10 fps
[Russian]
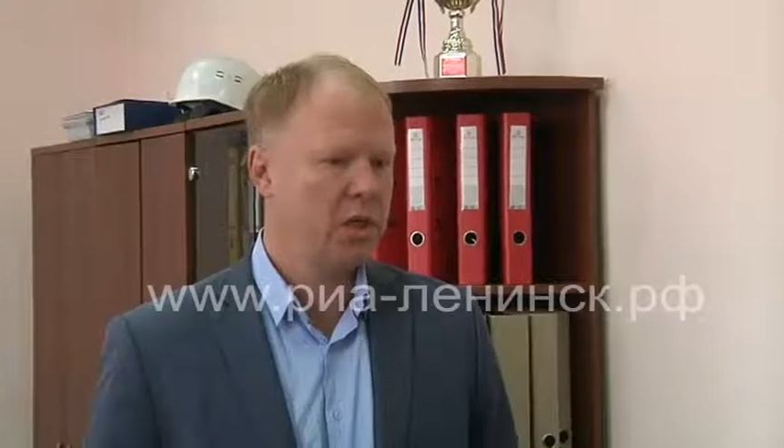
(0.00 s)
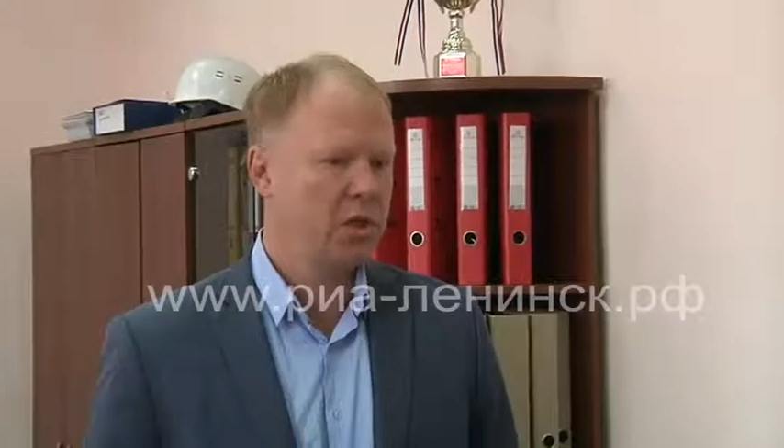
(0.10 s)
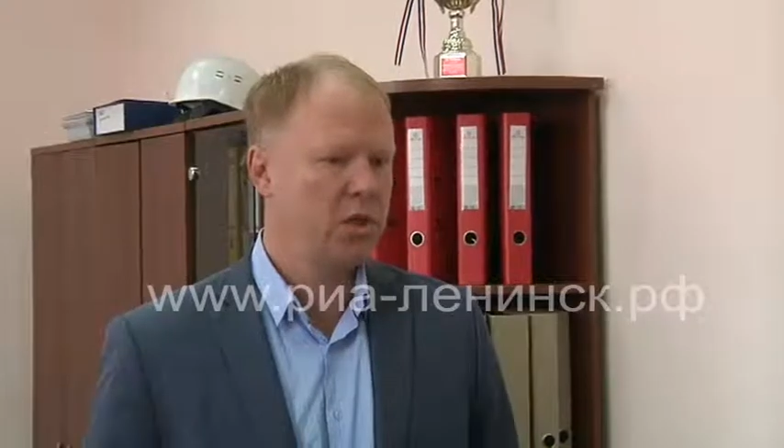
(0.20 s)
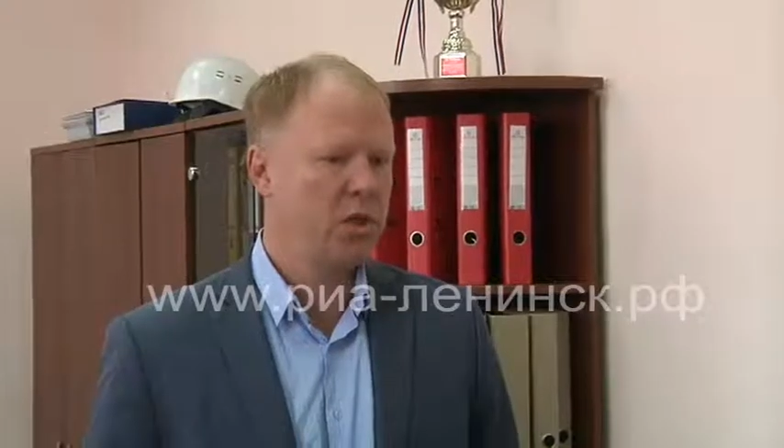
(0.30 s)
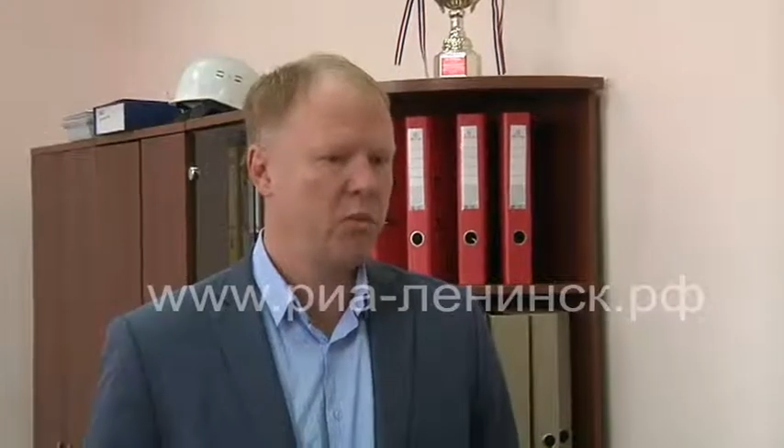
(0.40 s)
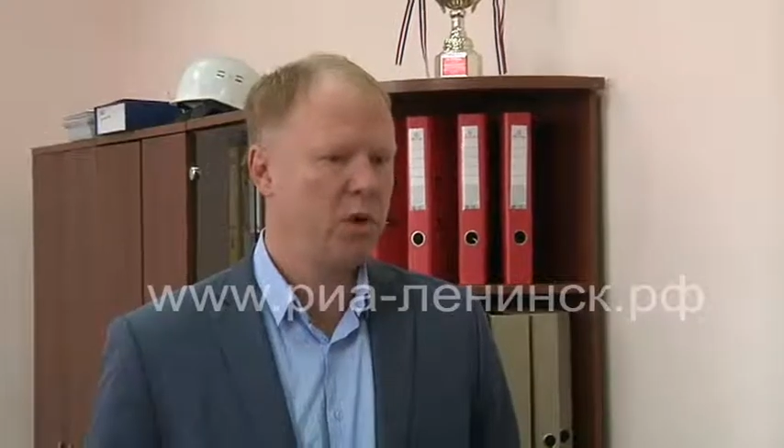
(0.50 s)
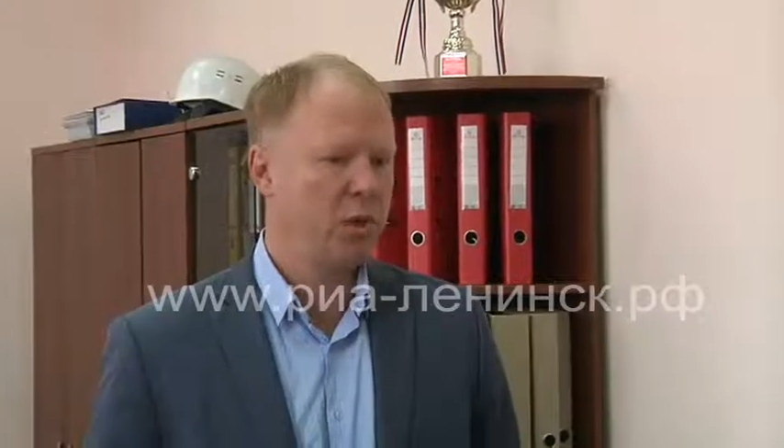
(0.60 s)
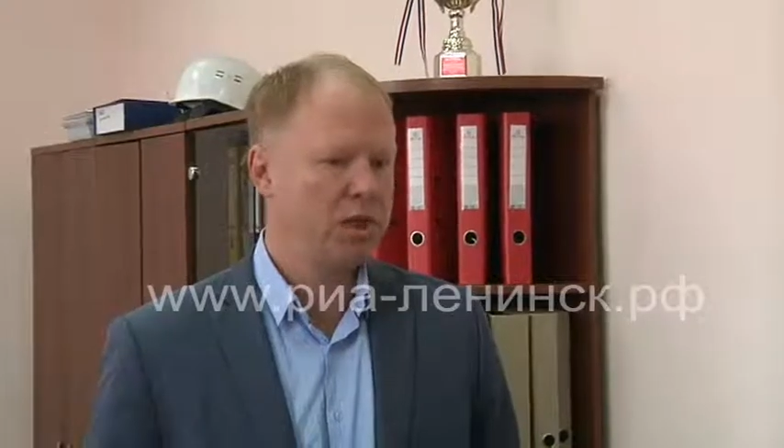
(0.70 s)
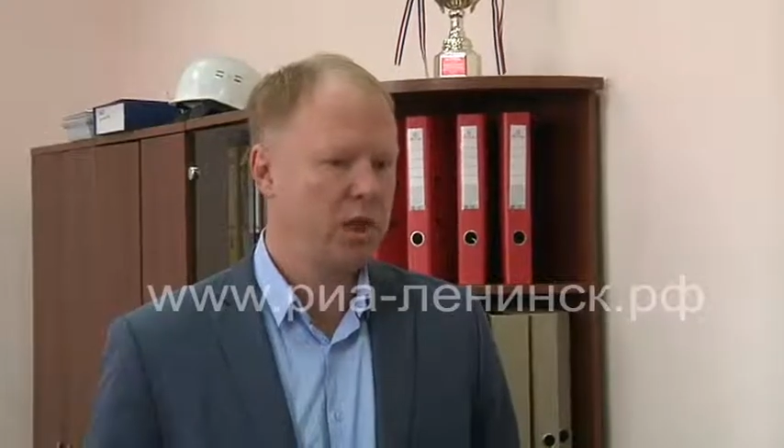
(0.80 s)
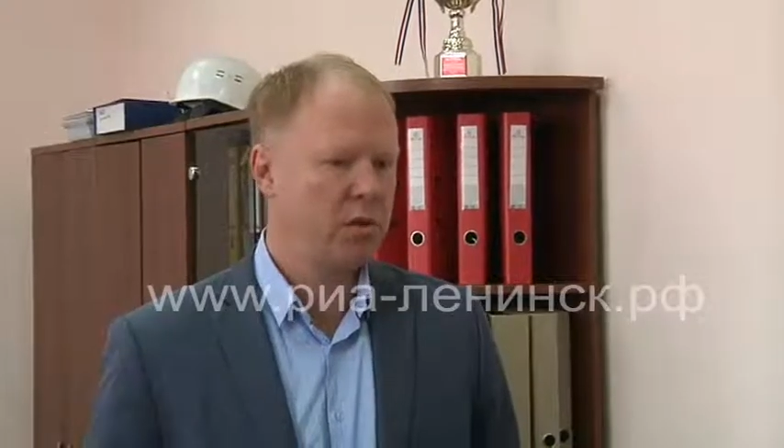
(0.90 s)
жителям
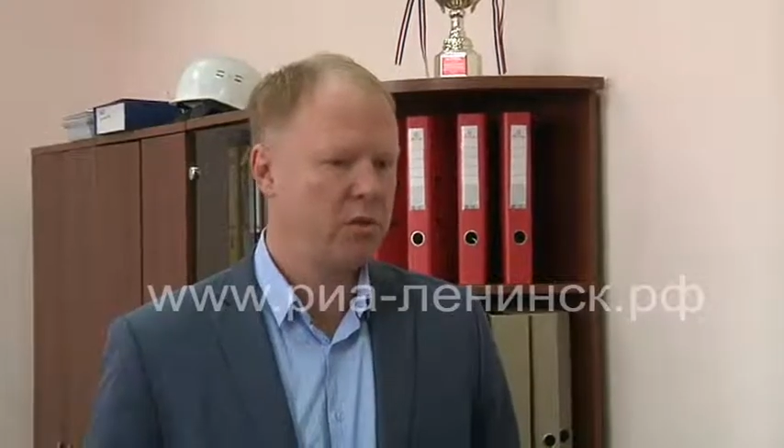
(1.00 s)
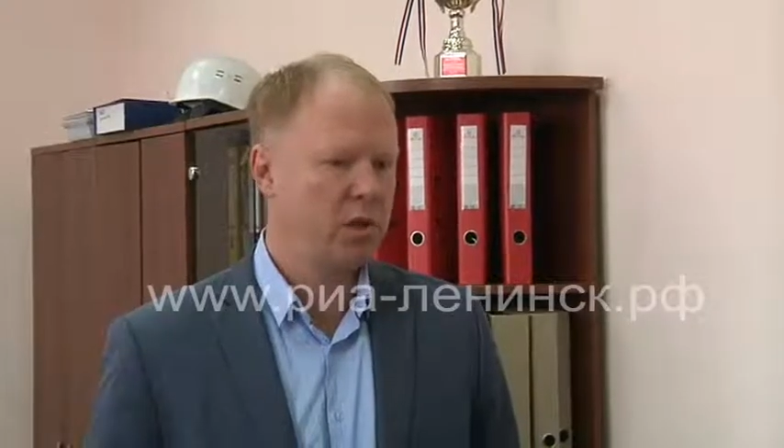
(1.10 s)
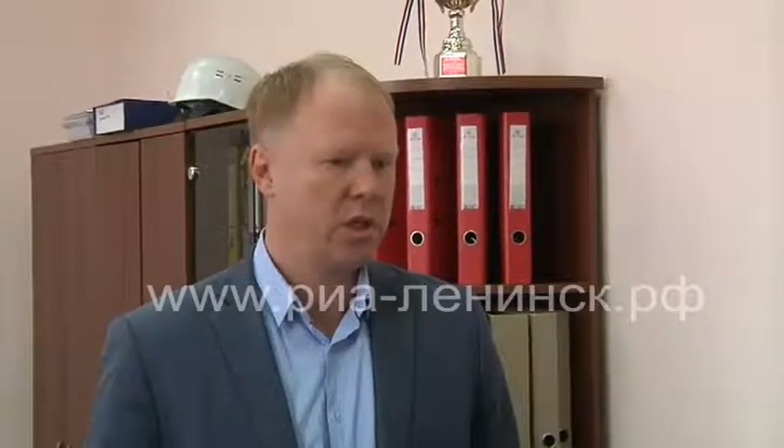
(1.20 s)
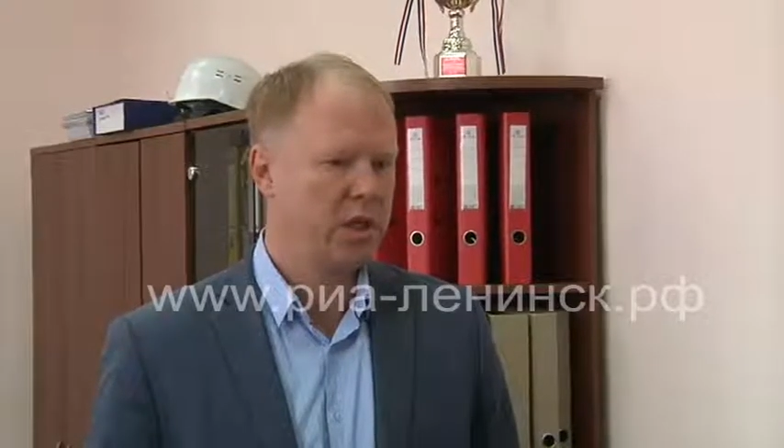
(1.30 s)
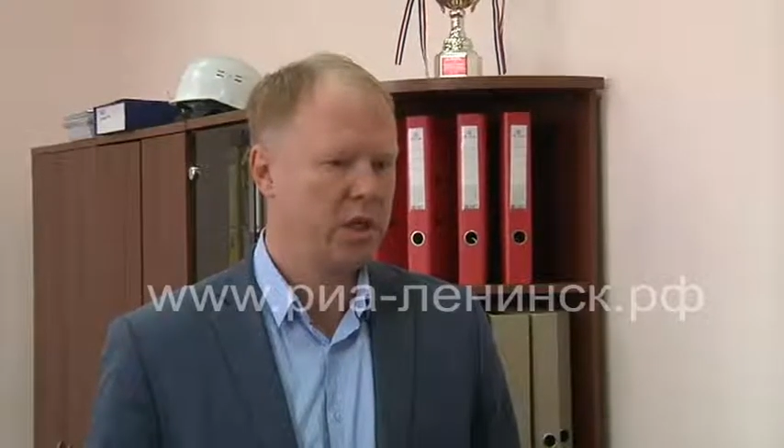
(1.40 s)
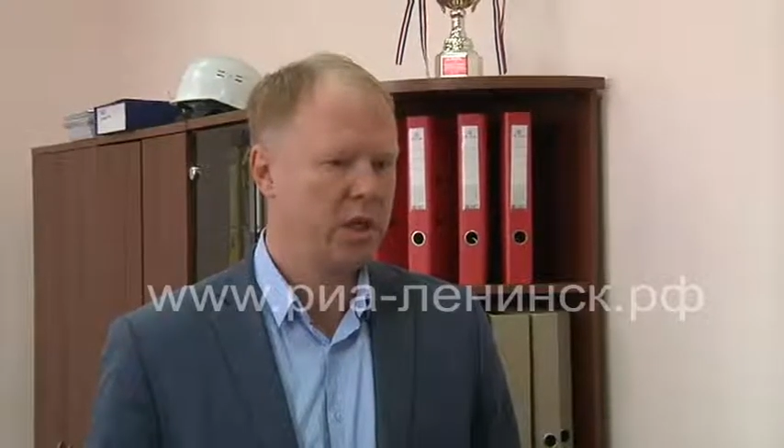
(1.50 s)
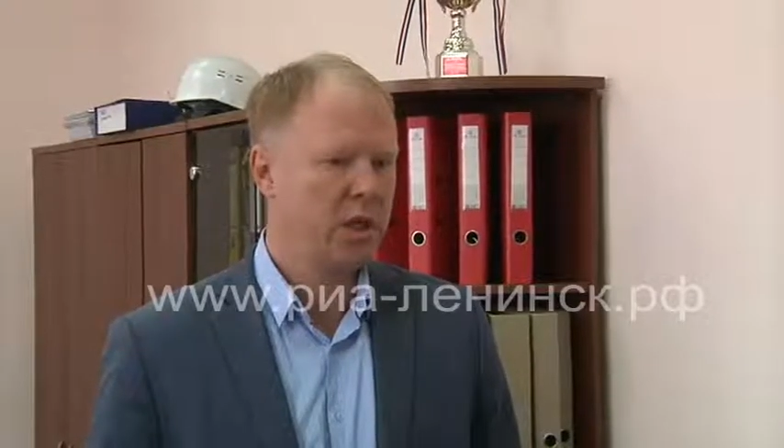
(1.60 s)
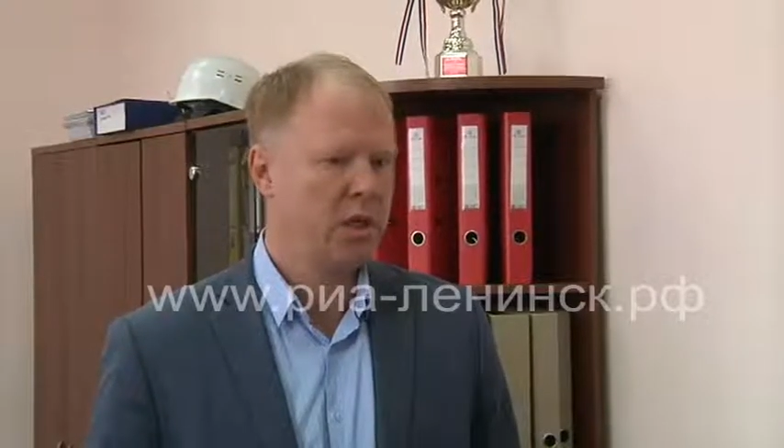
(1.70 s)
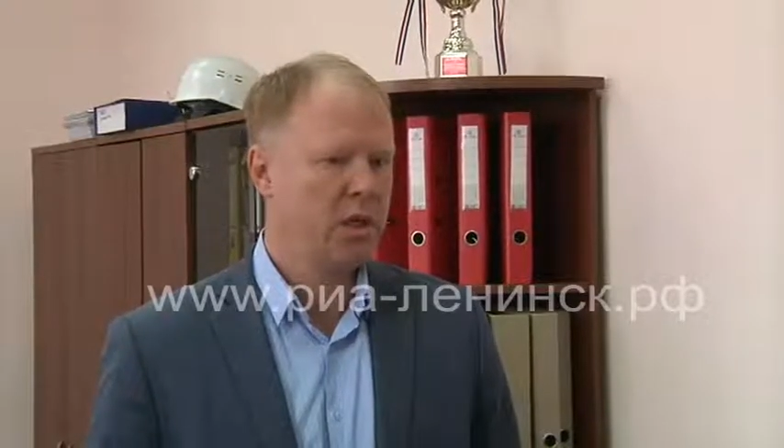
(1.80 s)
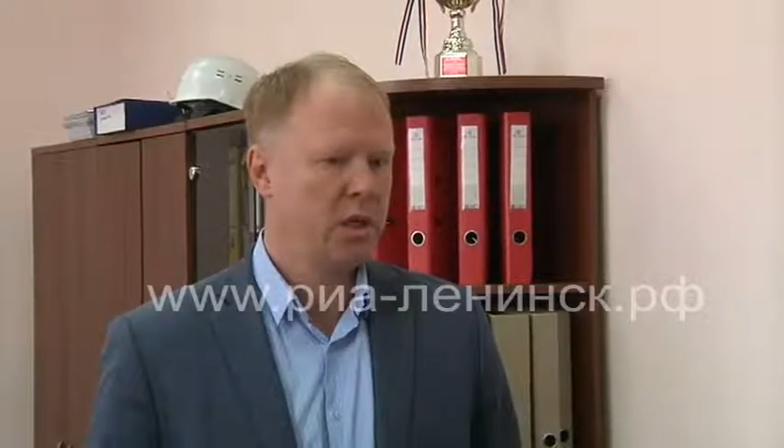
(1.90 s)
непосредственно
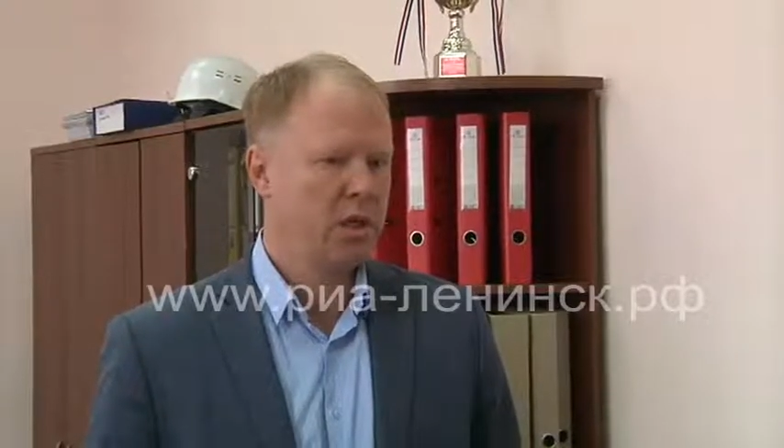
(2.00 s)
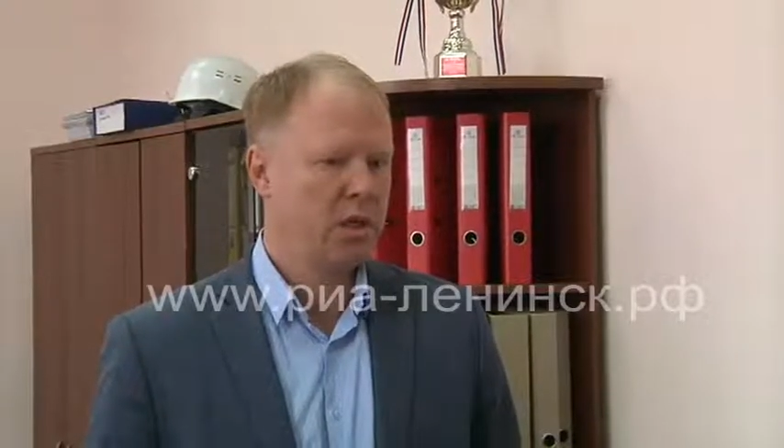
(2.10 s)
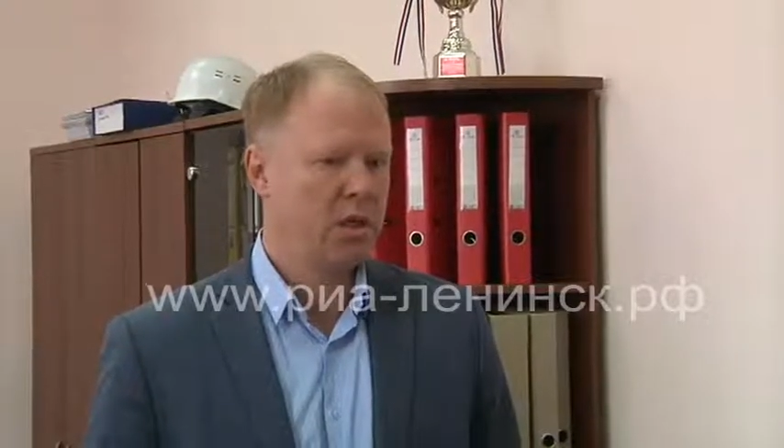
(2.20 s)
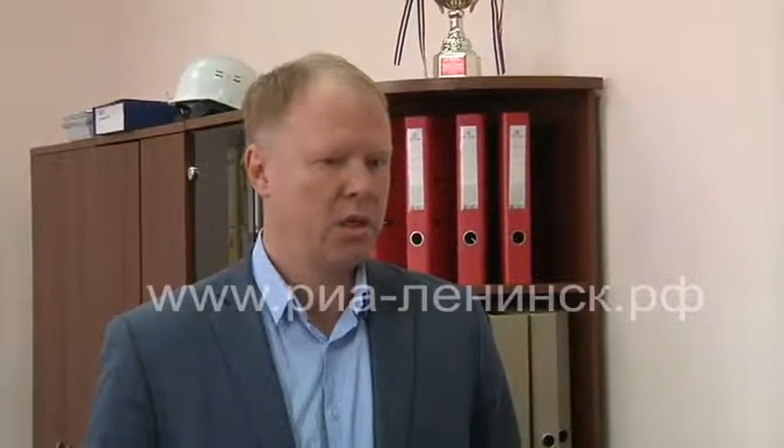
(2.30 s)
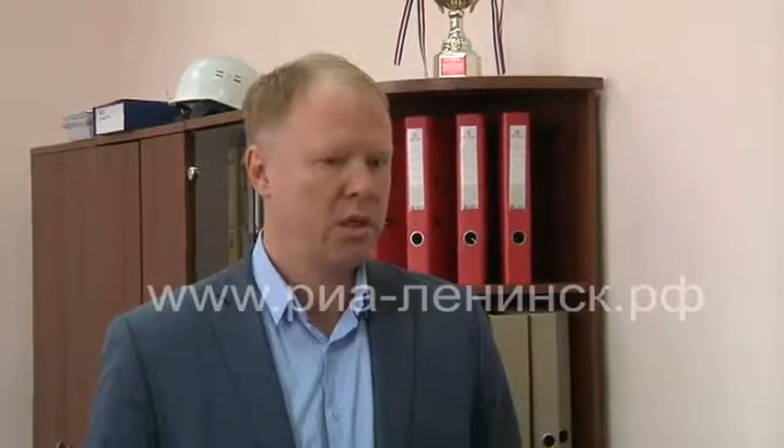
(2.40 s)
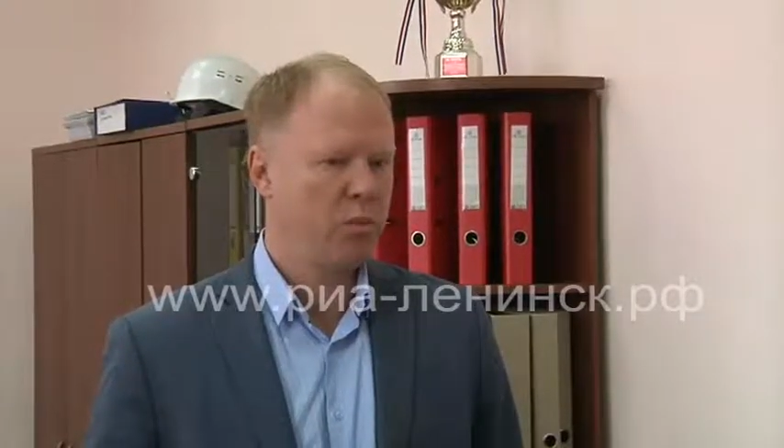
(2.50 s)
на э,